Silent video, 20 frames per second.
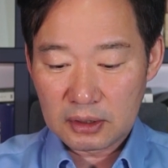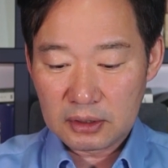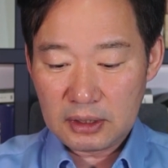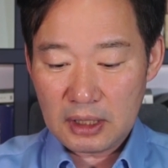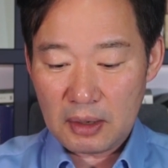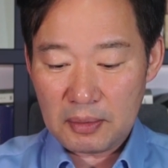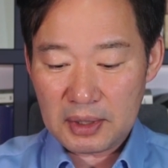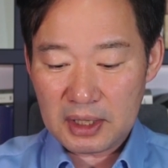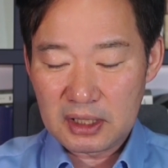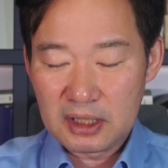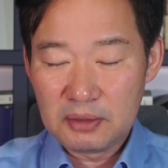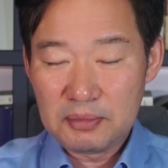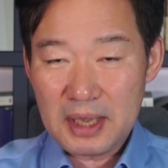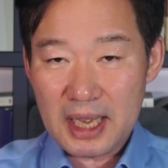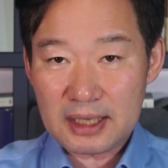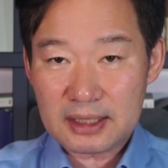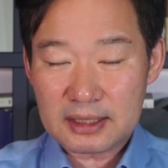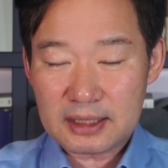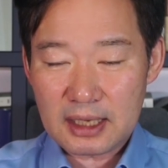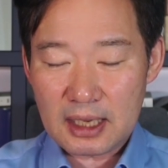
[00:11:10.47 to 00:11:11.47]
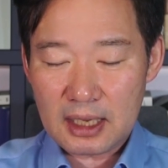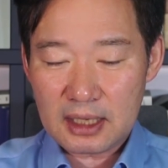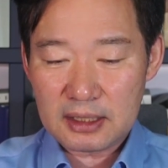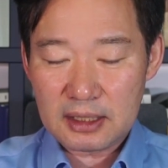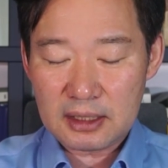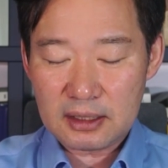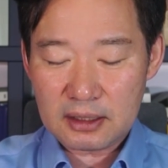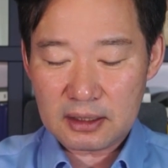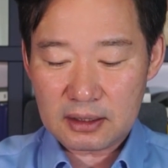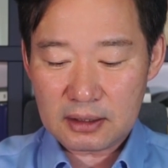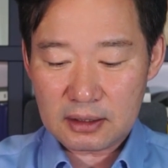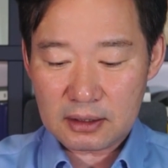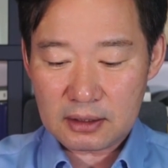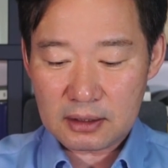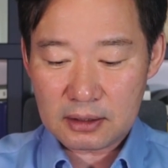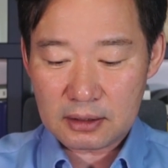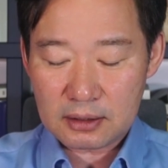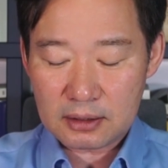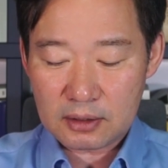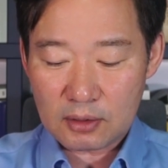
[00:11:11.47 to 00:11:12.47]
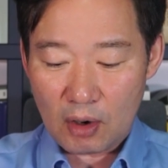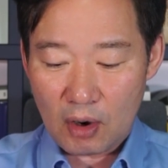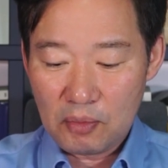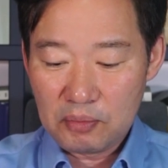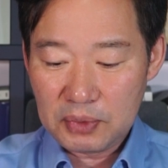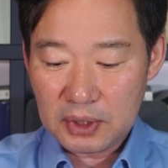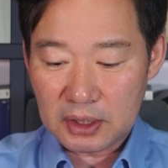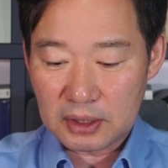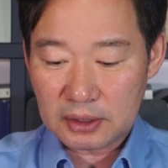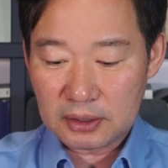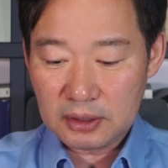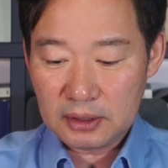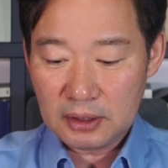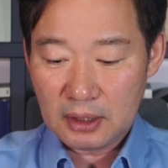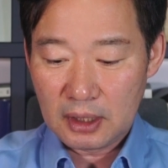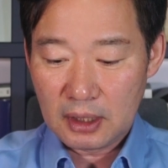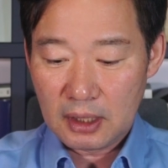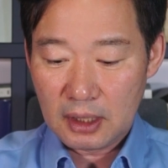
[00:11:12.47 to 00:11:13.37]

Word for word: 그 다음에 금액 제한이 음, 없는